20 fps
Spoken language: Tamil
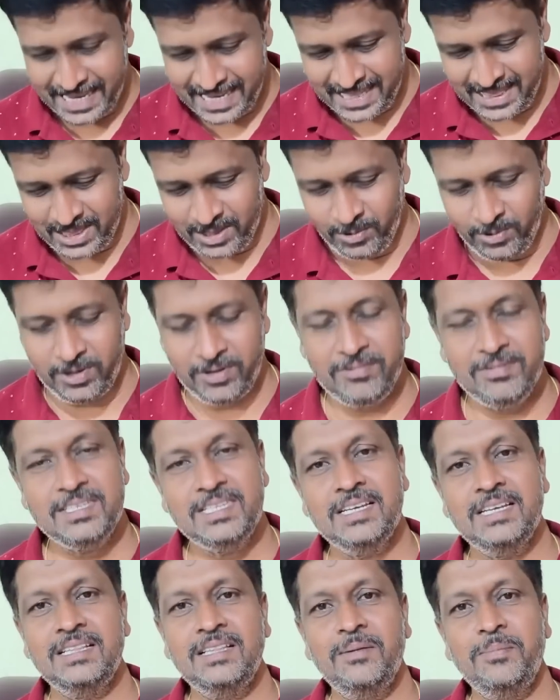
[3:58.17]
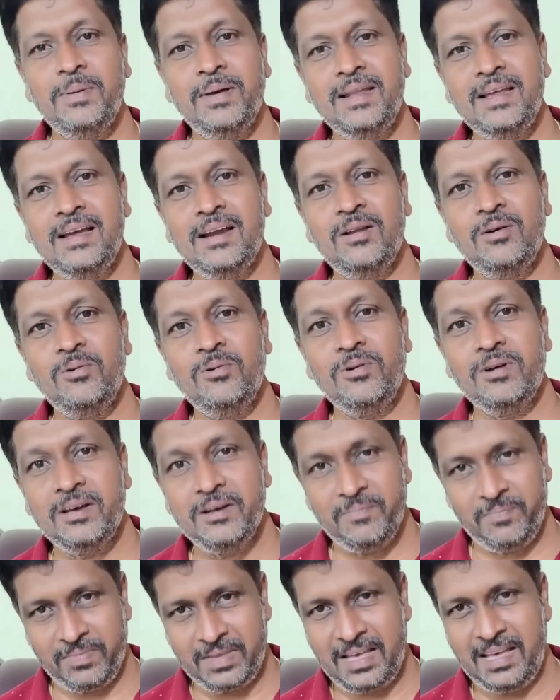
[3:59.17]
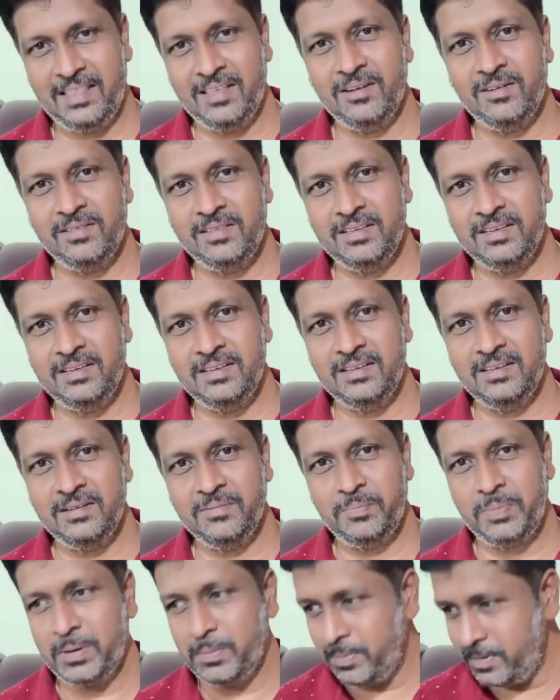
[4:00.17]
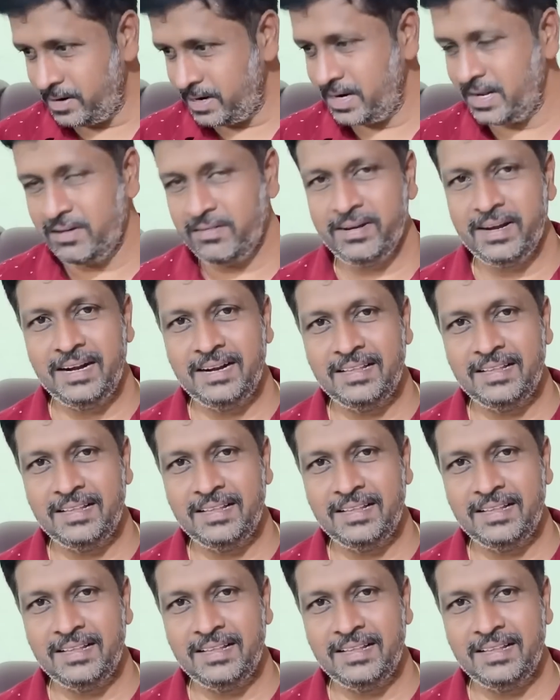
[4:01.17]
இந்த ஒரு விஷயத்தை பெரிய அளவுக்கு அதாவது பிரபகண்டாவை